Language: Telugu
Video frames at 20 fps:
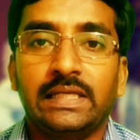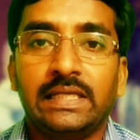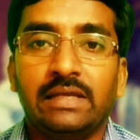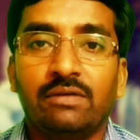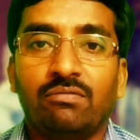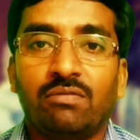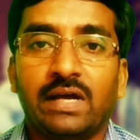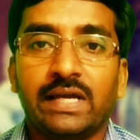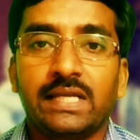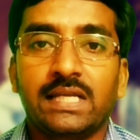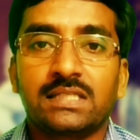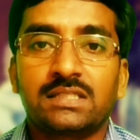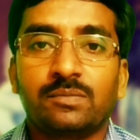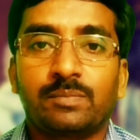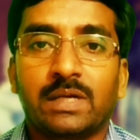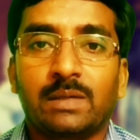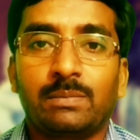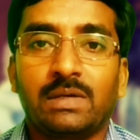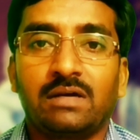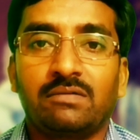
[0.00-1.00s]
ఈ వైరస్
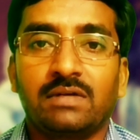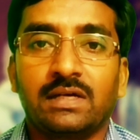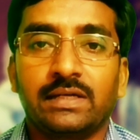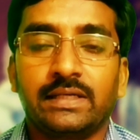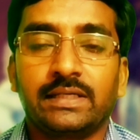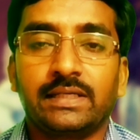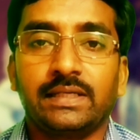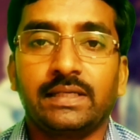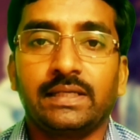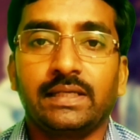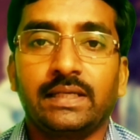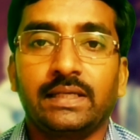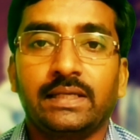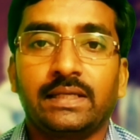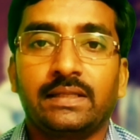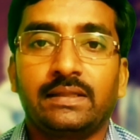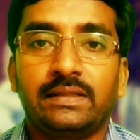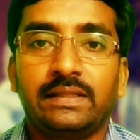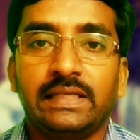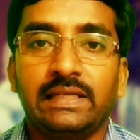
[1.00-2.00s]
ప్రభావానికి
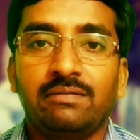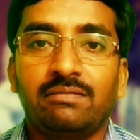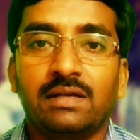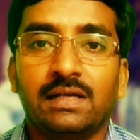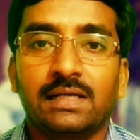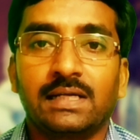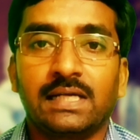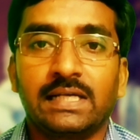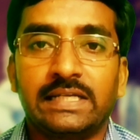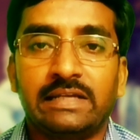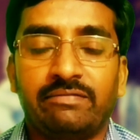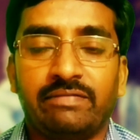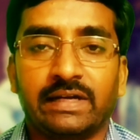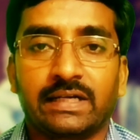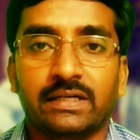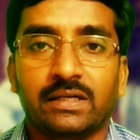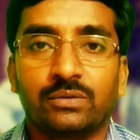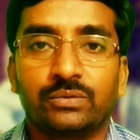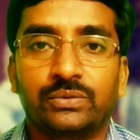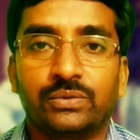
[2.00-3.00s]
తీవ్రంగా
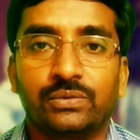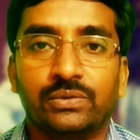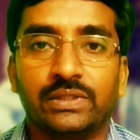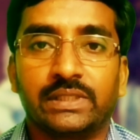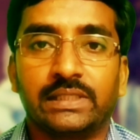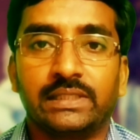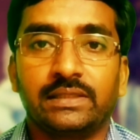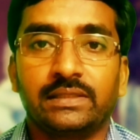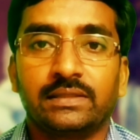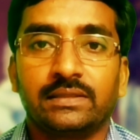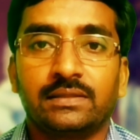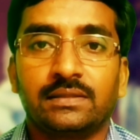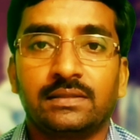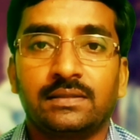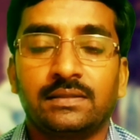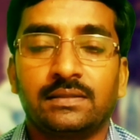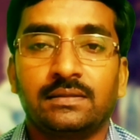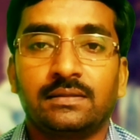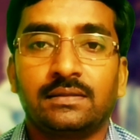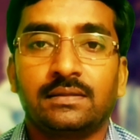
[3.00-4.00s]
ఎఫెక్ట్ అవుతోంది
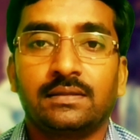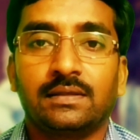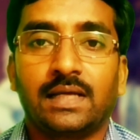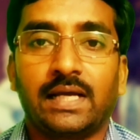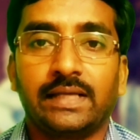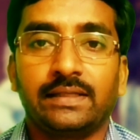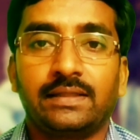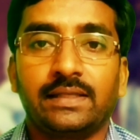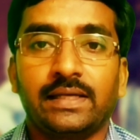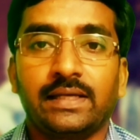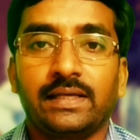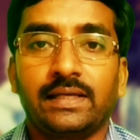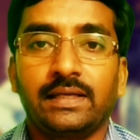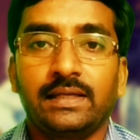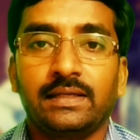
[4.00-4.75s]
అయితే